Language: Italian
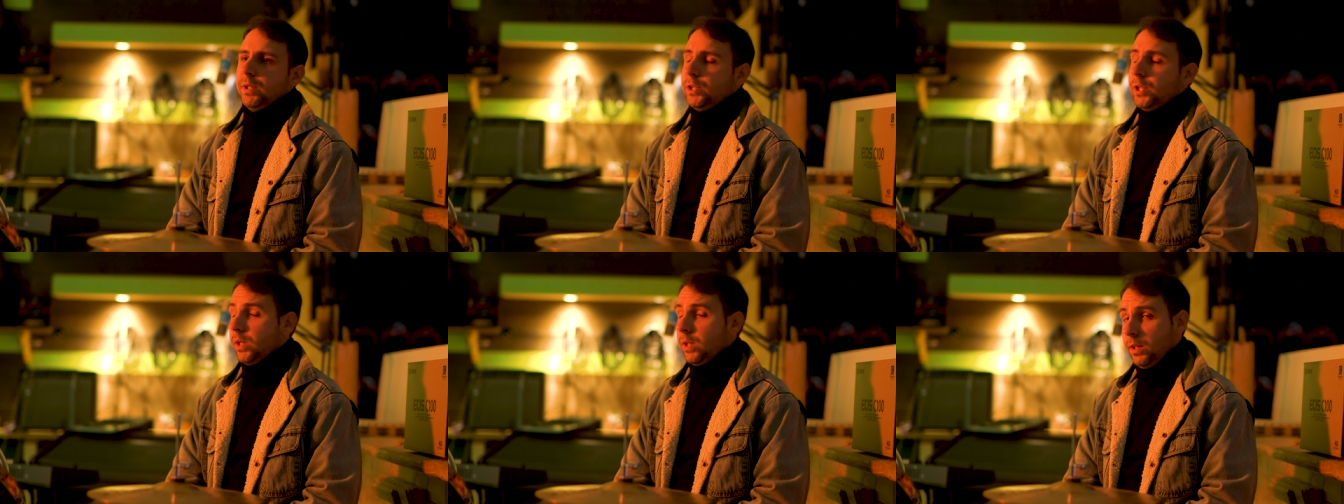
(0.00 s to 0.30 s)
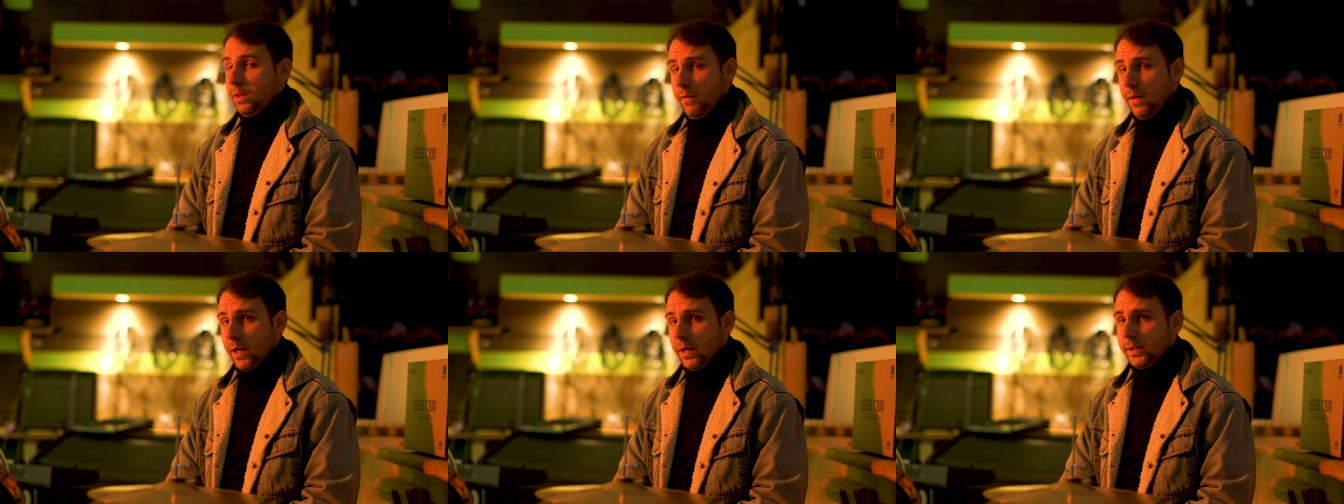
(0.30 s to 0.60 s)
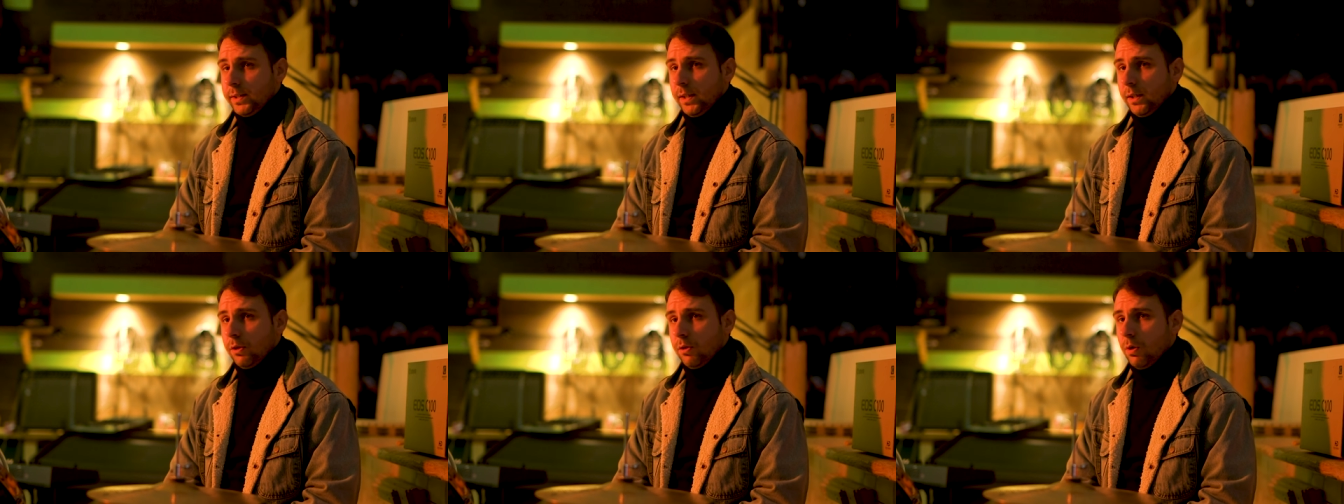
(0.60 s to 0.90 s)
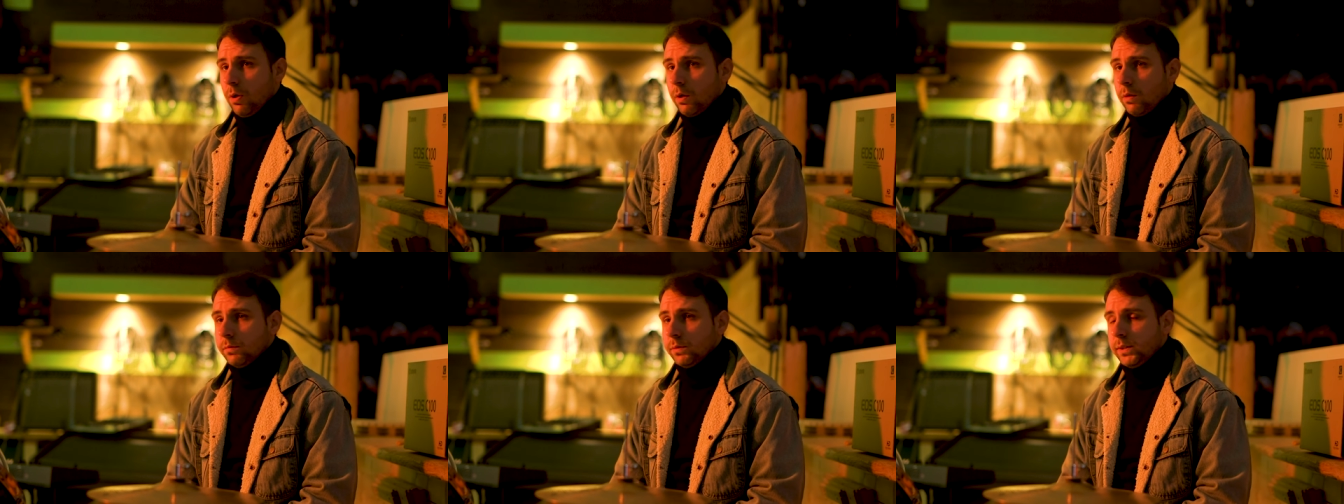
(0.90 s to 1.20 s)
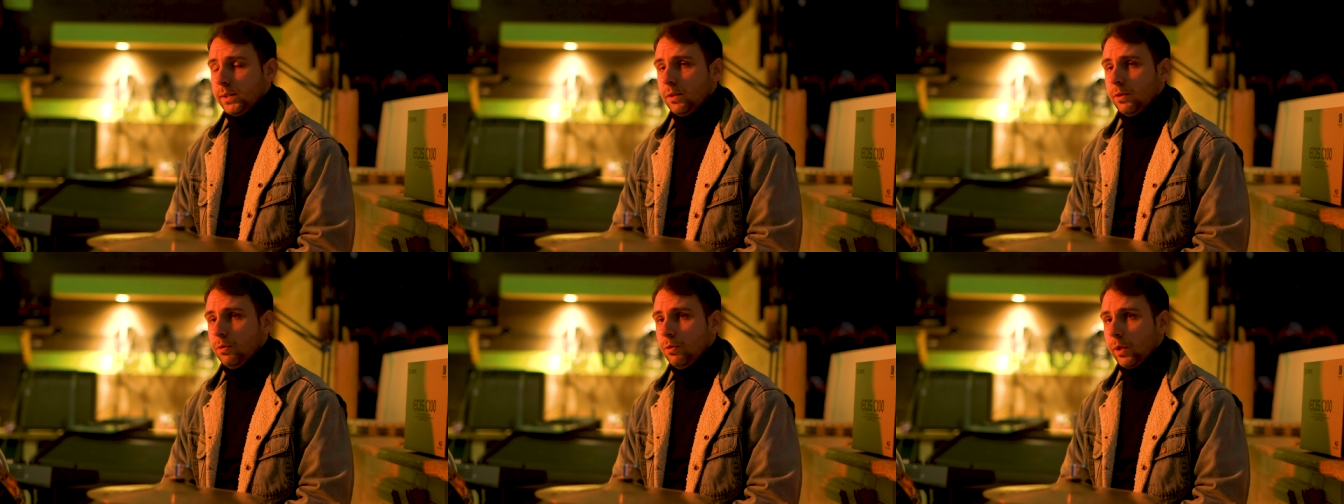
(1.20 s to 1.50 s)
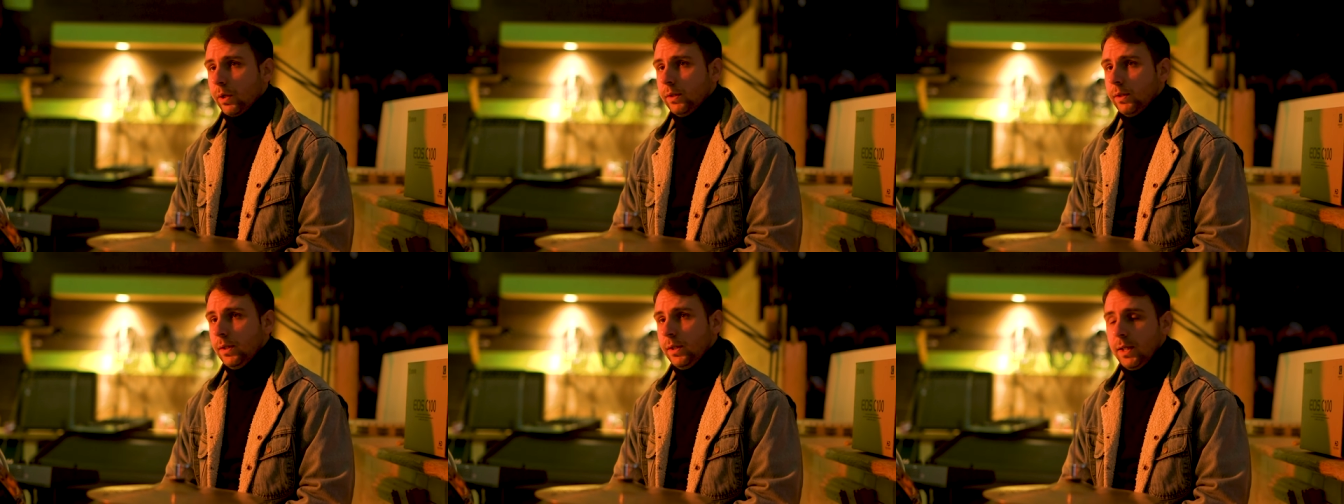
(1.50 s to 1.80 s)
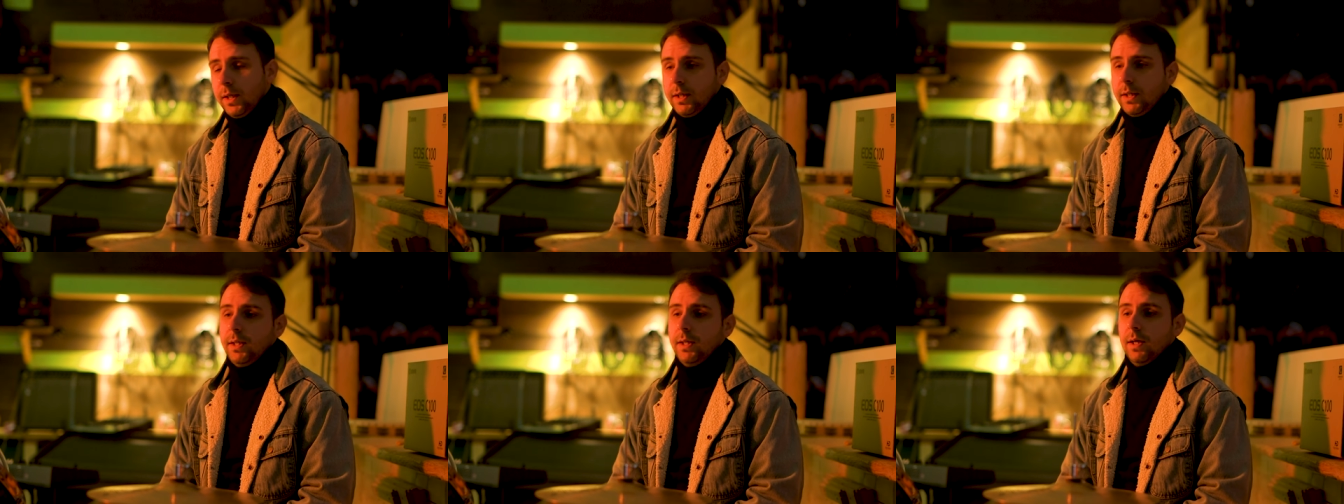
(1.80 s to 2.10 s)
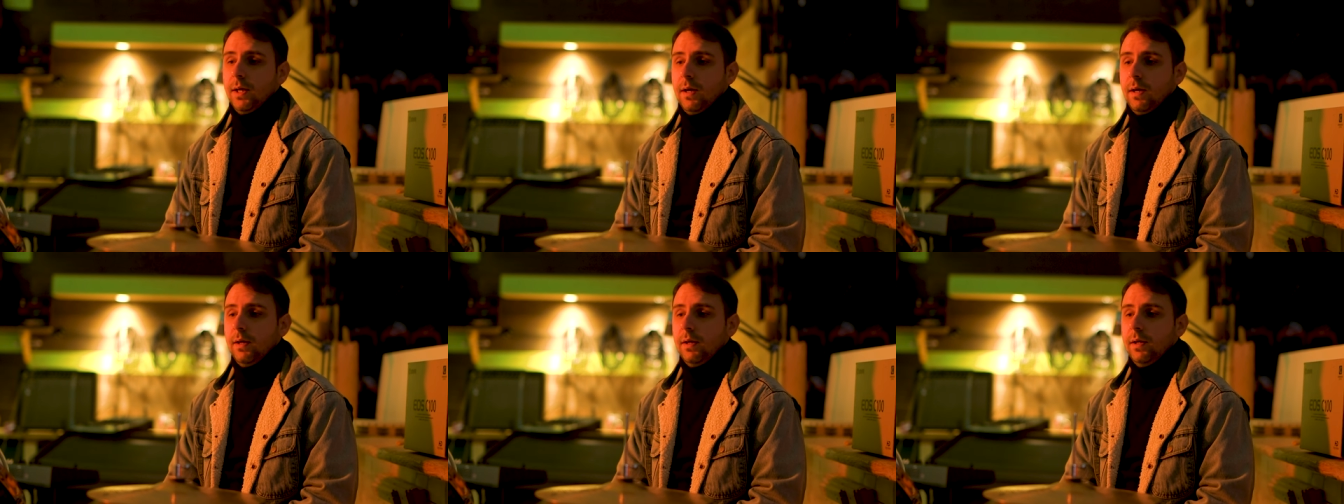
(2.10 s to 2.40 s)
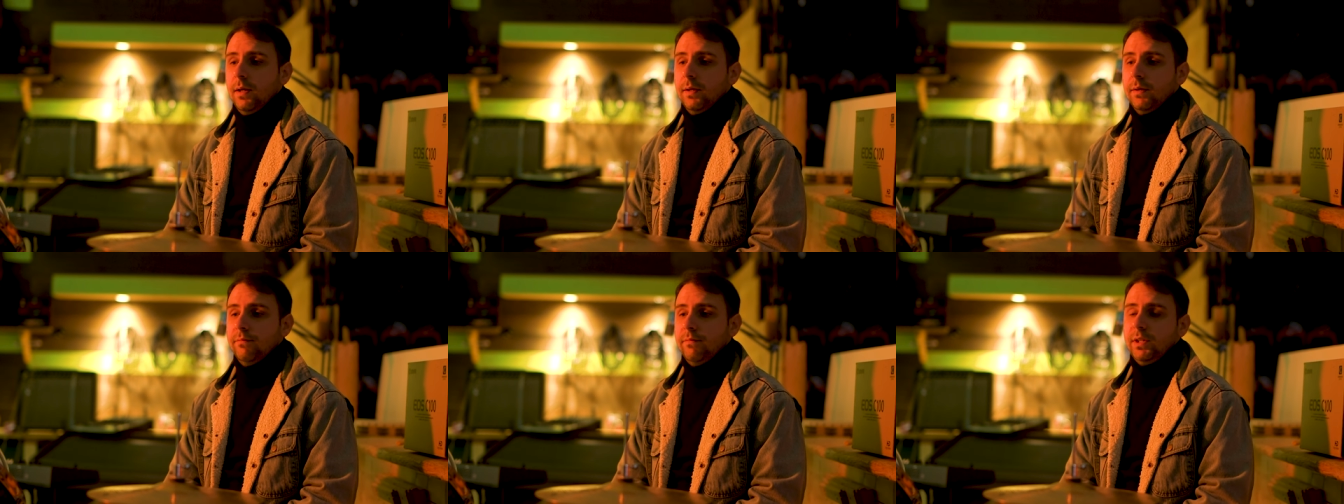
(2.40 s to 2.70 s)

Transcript: certi versi ancora un settore di nicchia,